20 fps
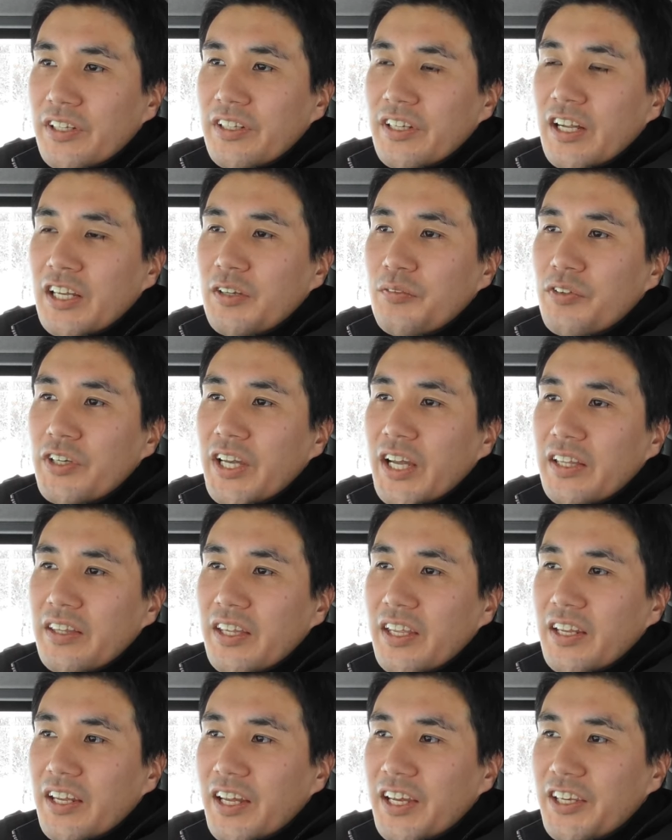何もやっ
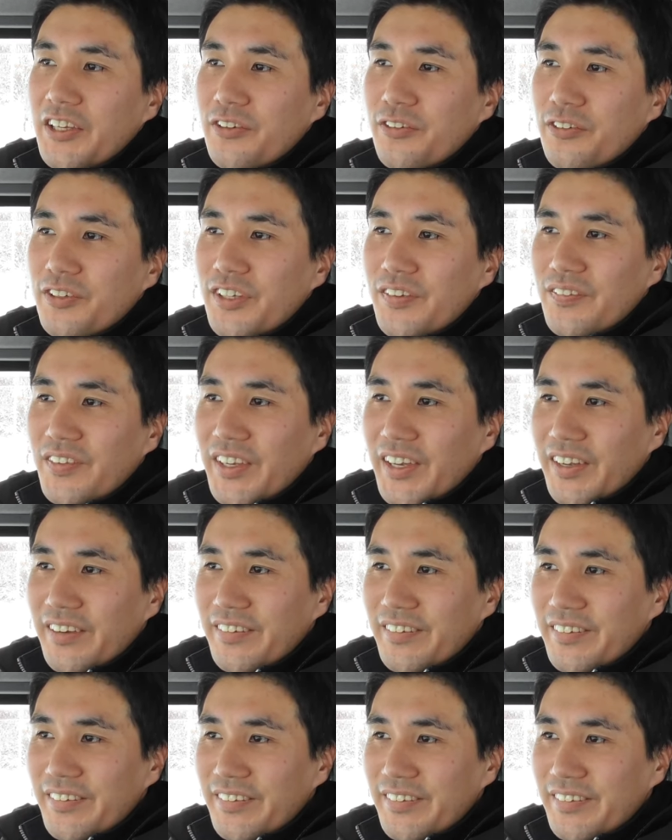てないように見え
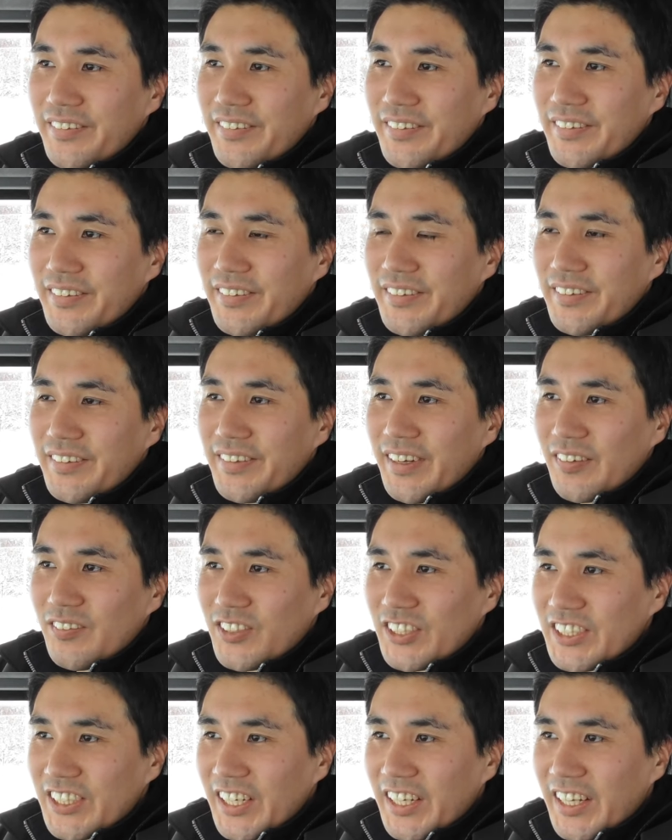るか
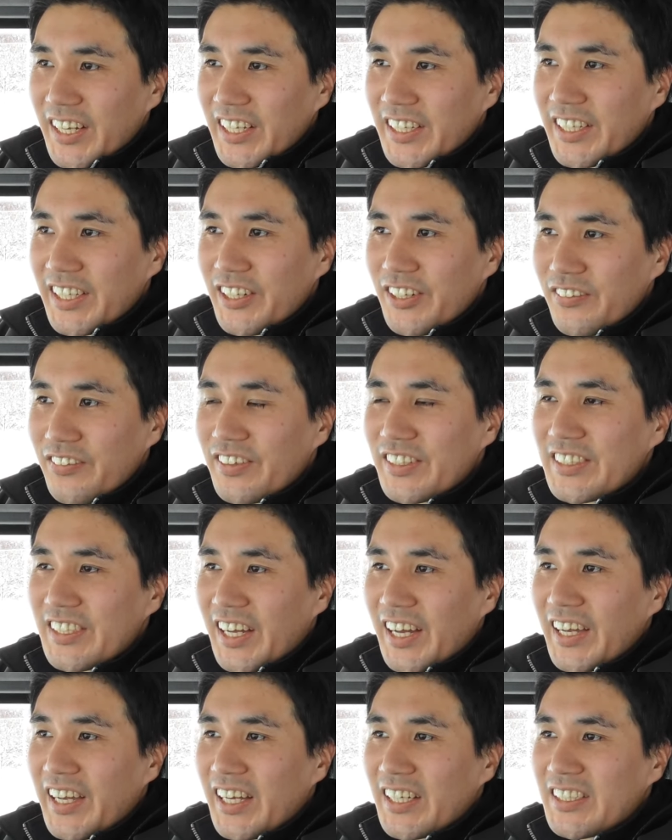もしれないけれども、
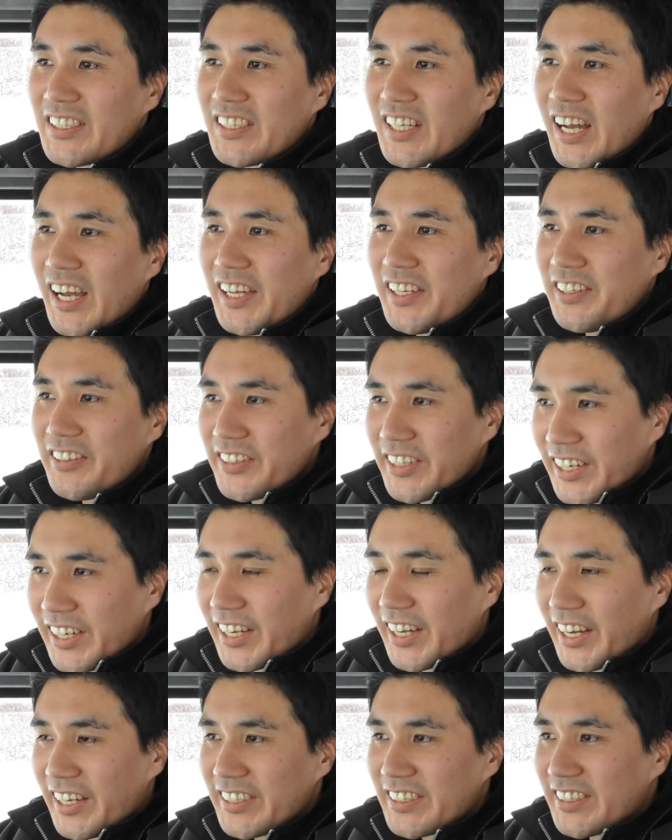草生やし、あえて
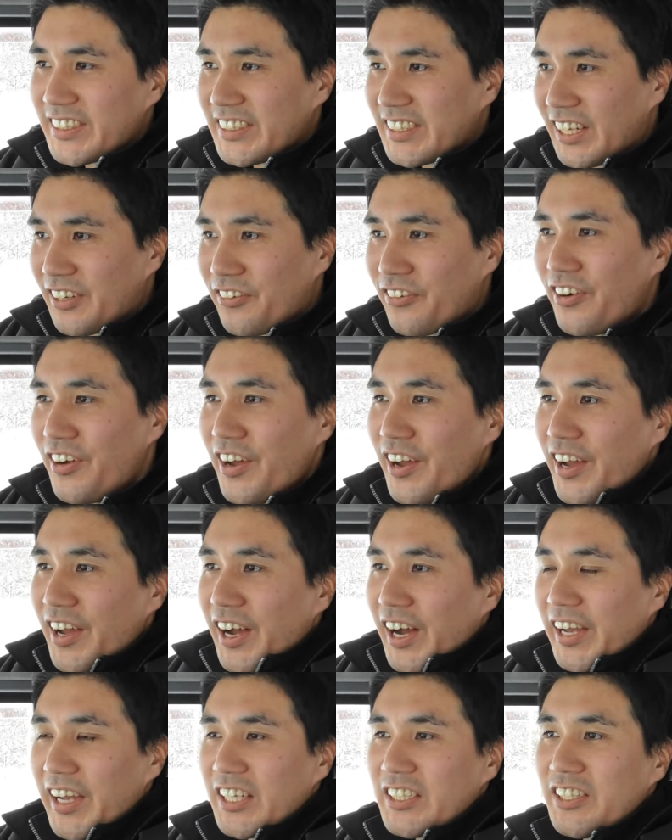草を
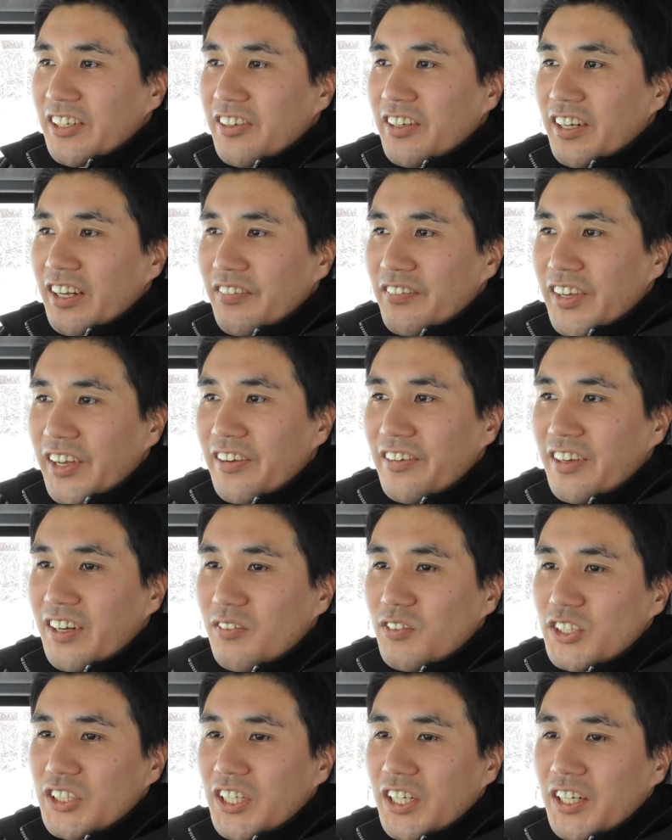生やしてるから見える
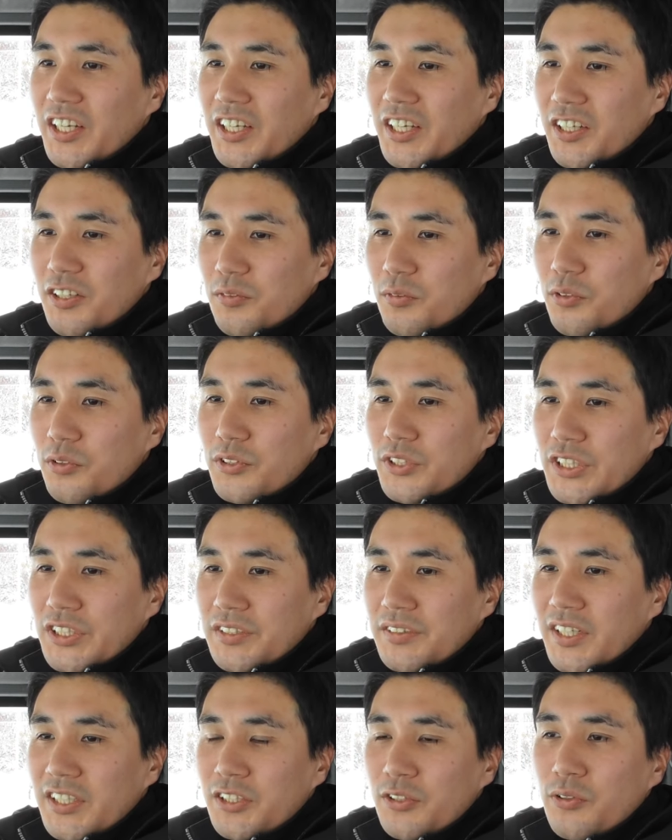かもしれないけども、
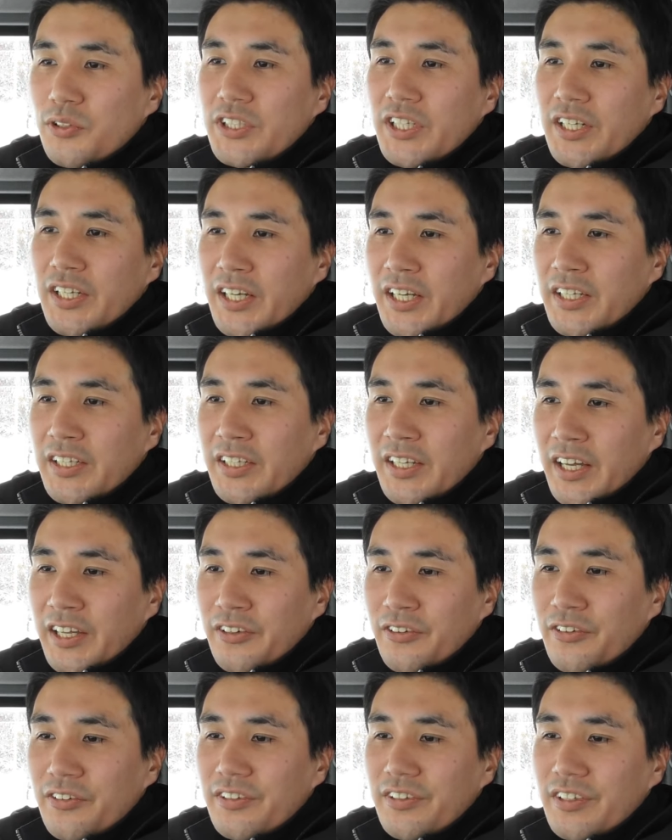実はそうじゃないんだ
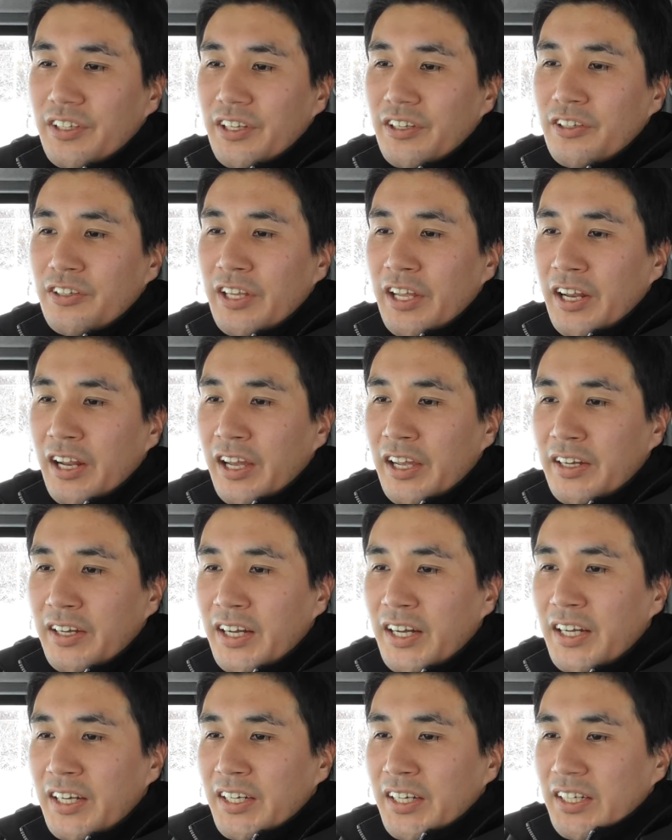よっていう狙い
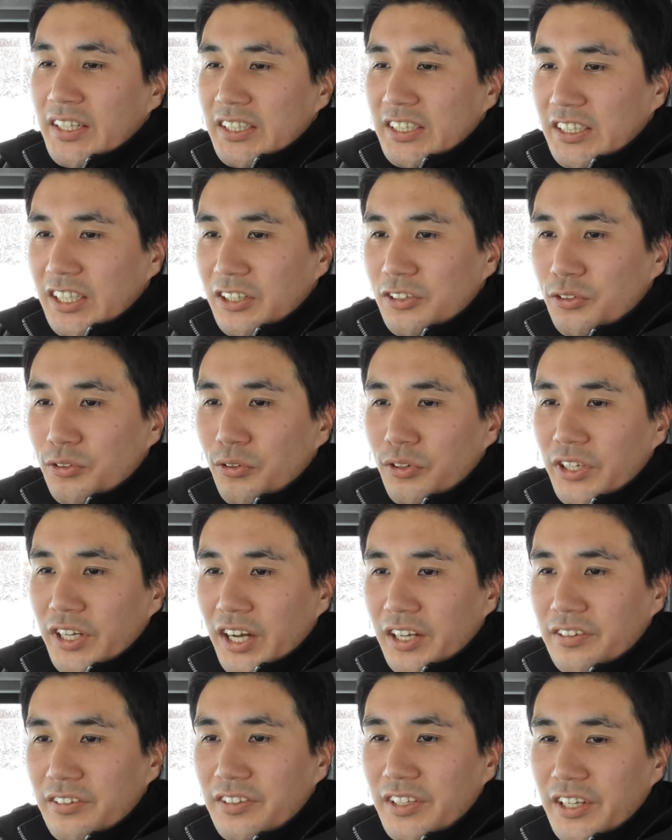が違うところに
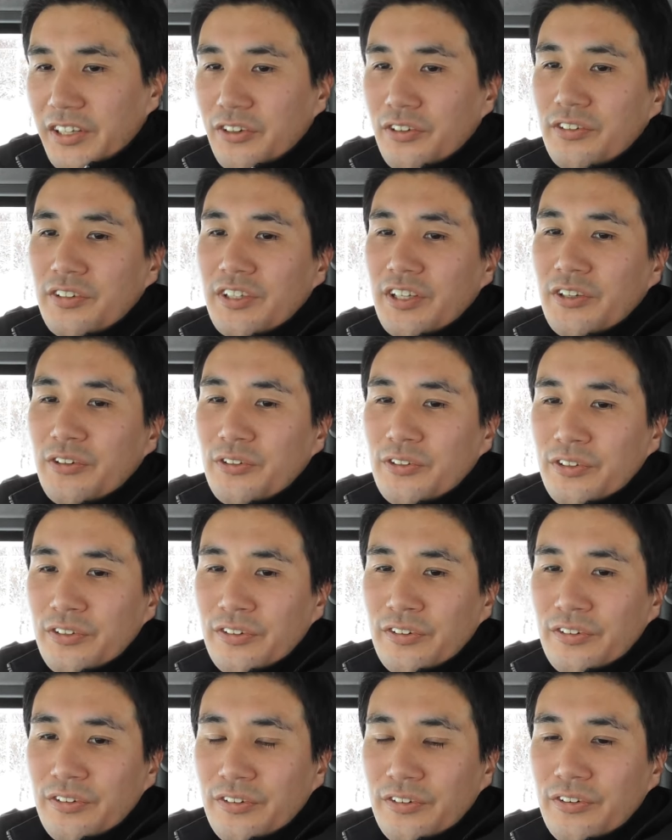あるんだよっていうこ
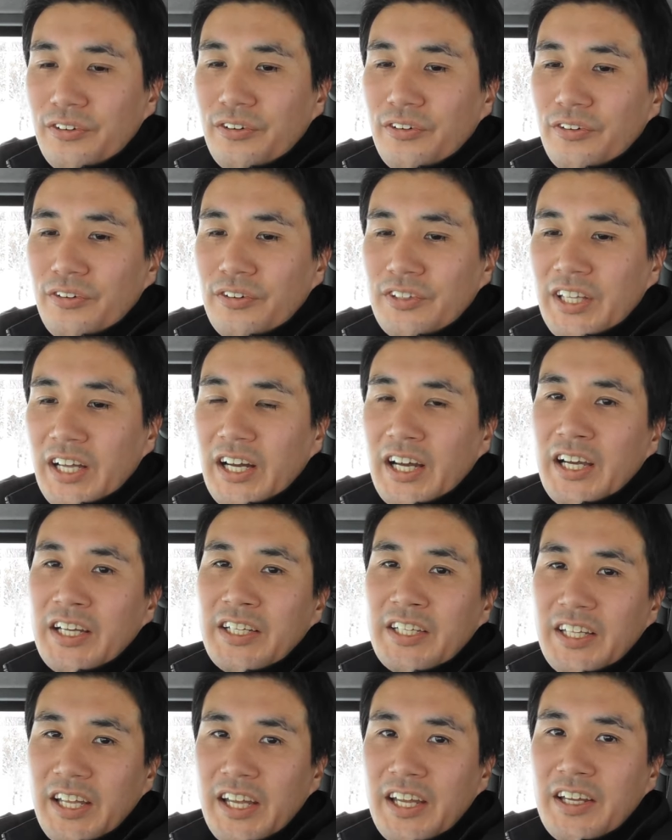とをお互
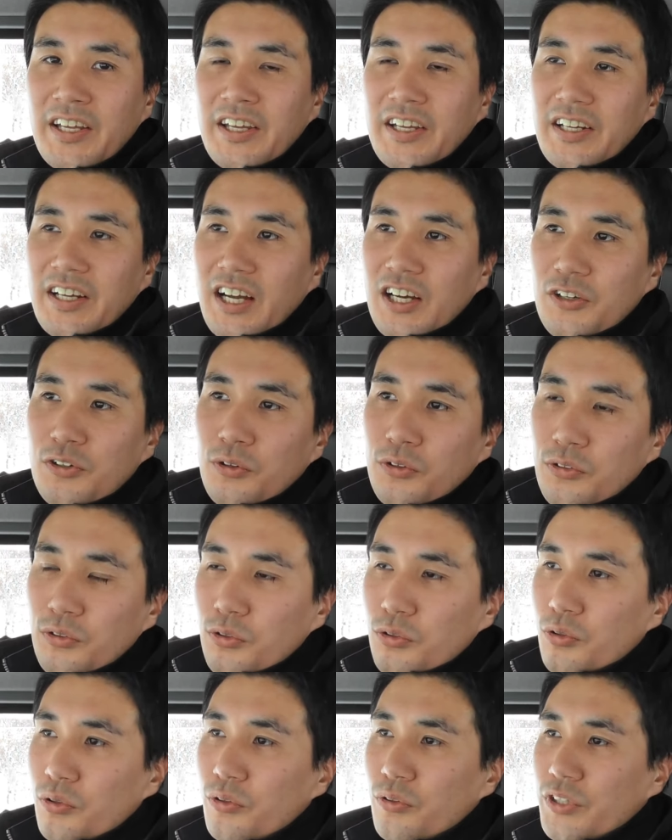いにね、観光
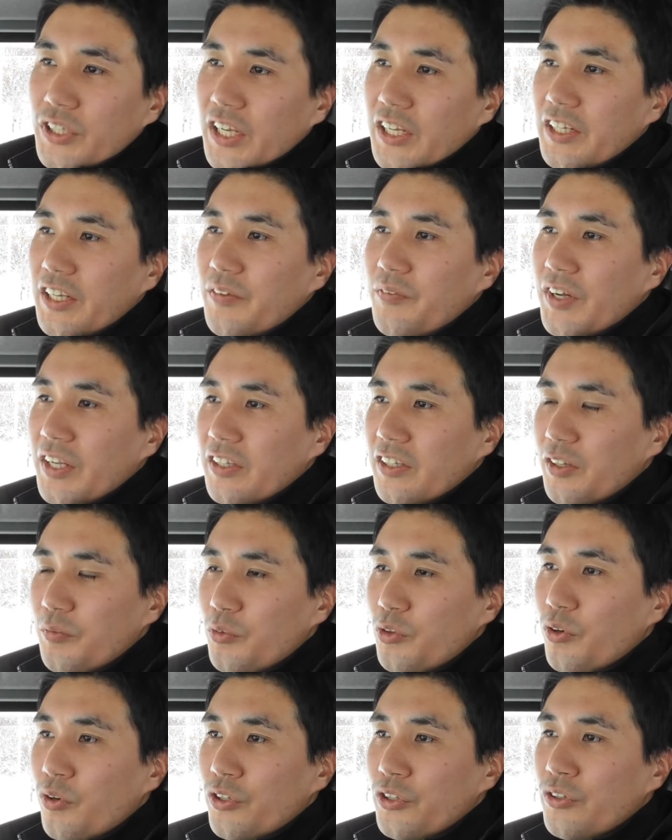農法さんでもあって
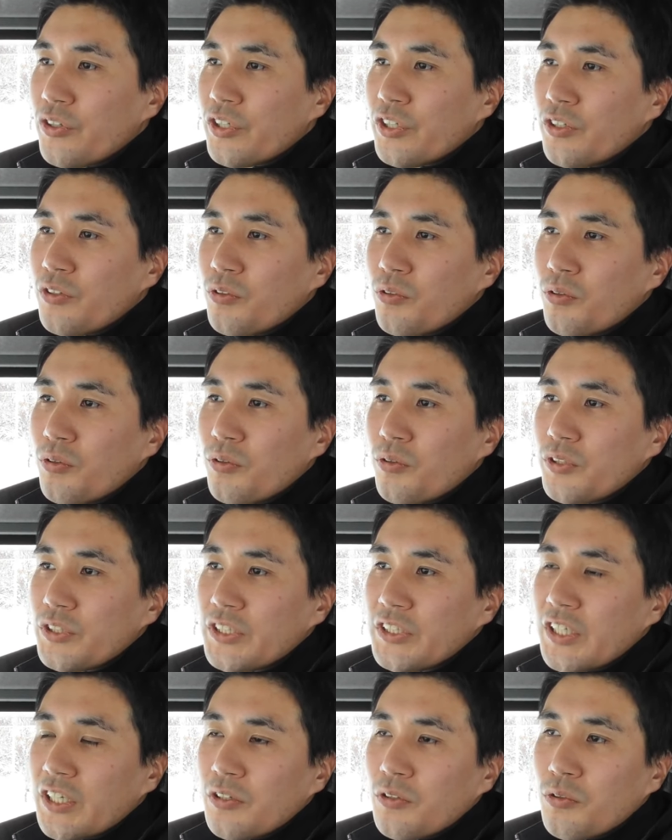も、有機農法、
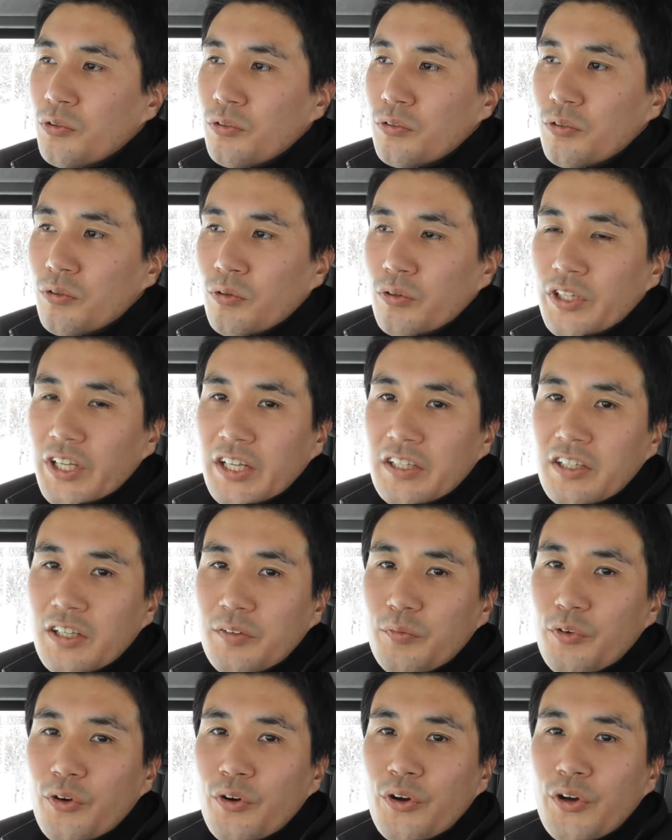自然農法の方であっ
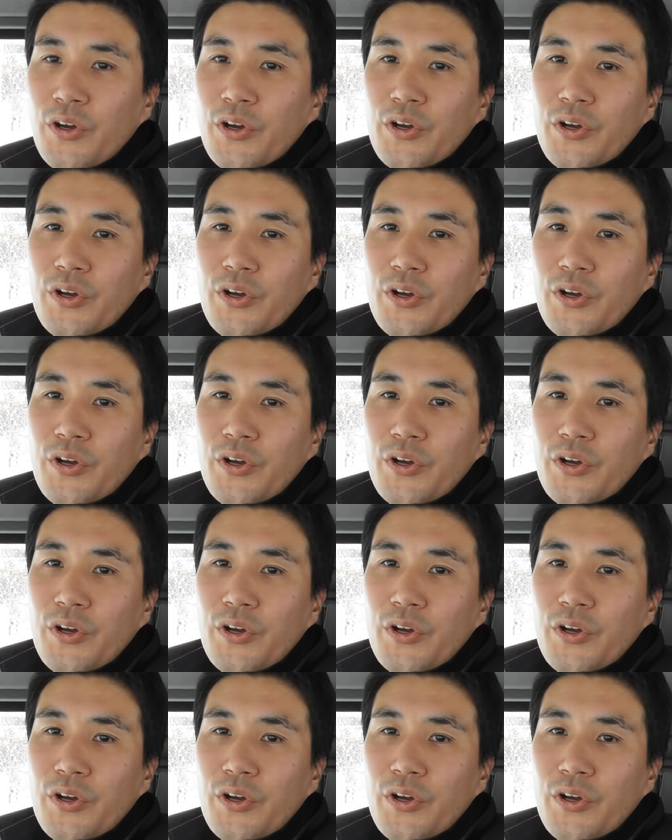ても、